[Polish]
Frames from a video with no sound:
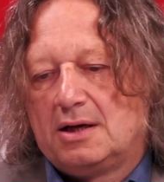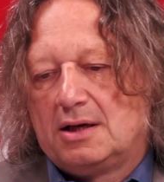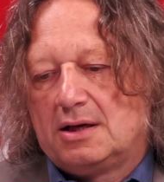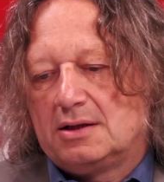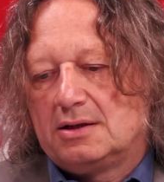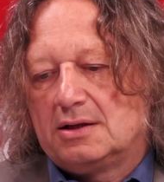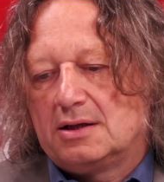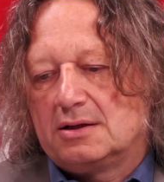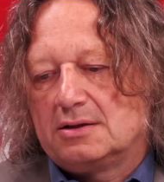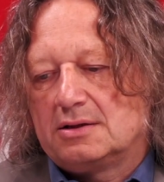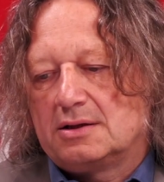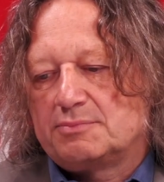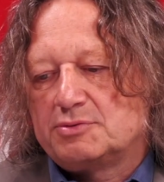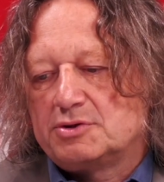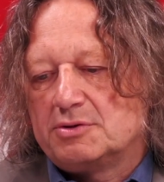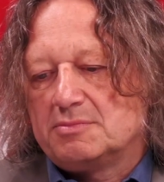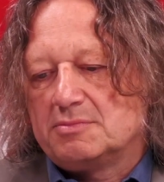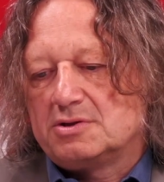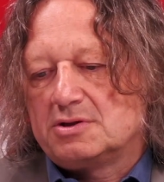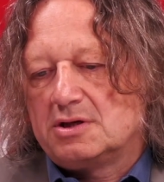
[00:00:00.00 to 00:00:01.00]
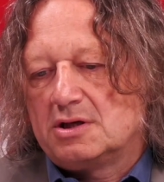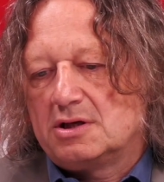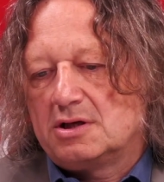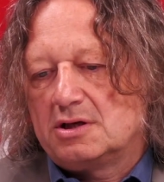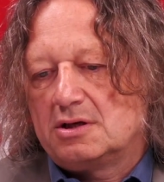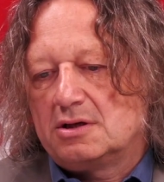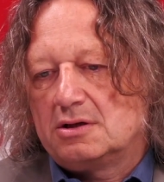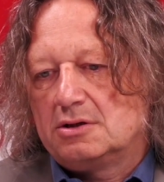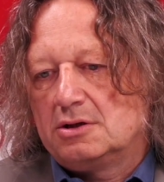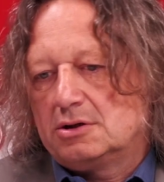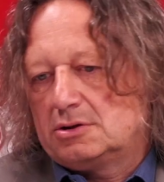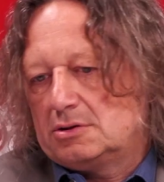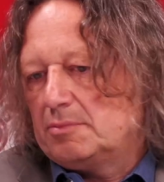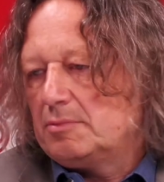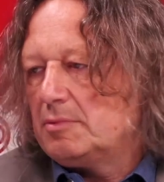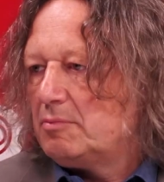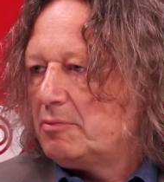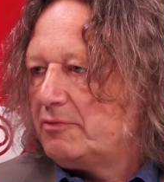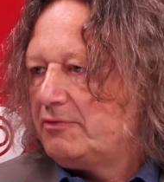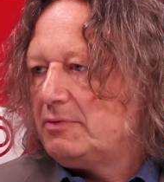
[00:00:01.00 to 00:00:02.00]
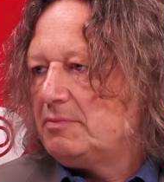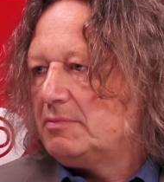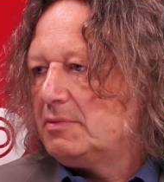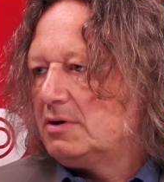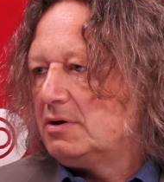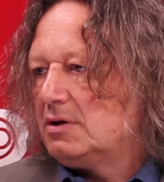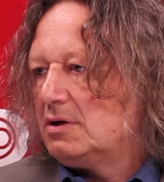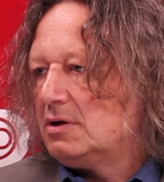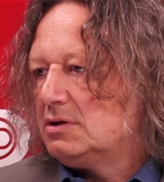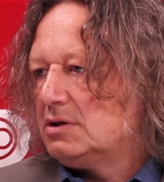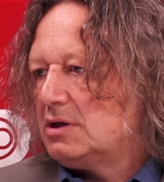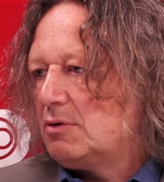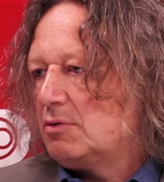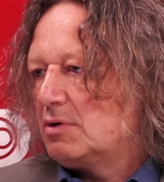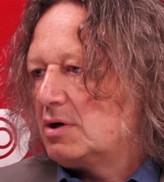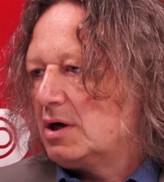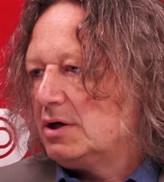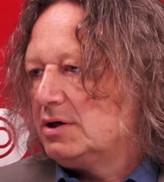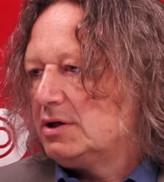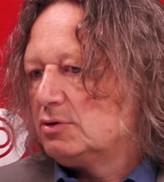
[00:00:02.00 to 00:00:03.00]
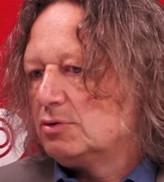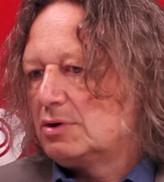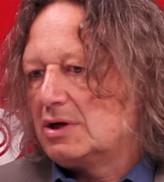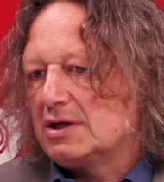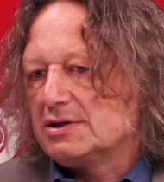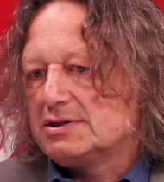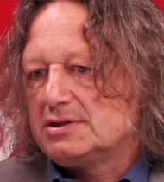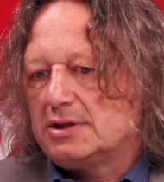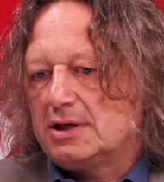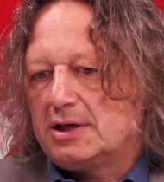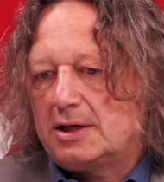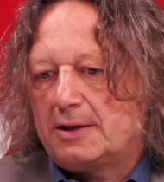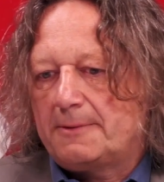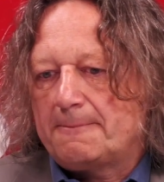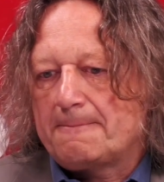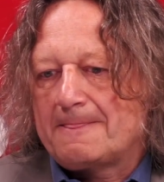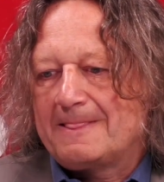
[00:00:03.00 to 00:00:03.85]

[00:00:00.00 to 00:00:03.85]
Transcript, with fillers: na, na przemyśle, no to my mówimy nauka i edukacja,